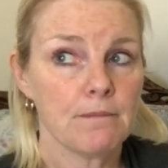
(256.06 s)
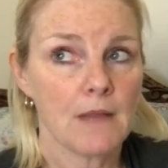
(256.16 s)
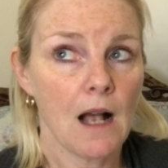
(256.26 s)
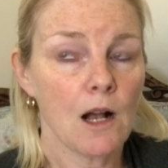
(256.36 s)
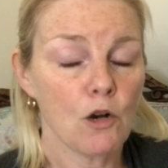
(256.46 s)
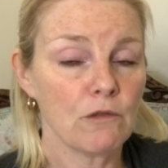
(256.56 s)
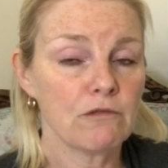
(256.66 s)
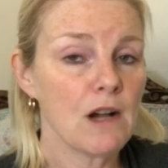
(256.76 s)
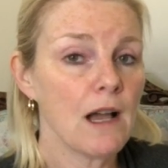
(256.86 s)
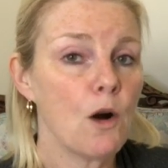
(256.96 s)
encore une
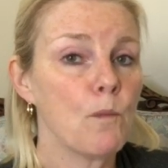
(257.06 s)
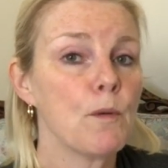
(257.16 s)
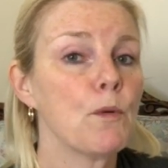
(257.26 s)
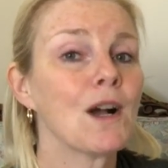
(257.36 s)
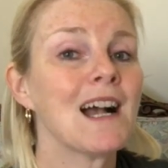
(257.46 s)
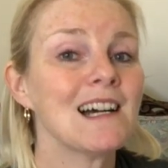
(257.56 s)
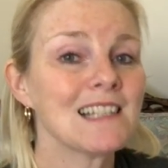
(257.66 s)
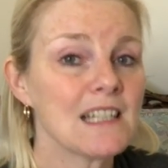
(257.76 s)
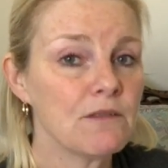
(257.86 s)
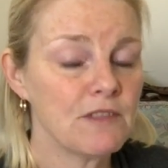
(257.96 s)
fois, on ne peut pas
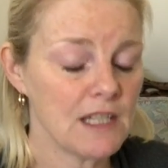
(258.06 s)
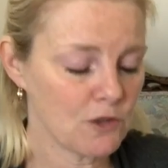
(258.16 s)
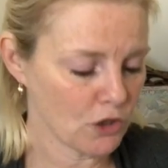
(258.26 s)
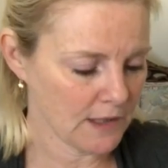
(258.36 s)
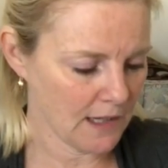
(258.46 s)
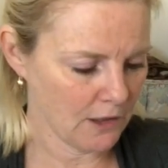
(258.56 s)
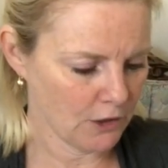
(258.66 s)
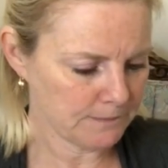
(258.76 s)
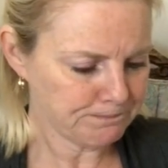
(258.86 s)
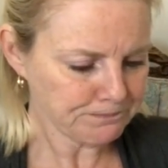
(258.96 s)
quantifier ce temps-là.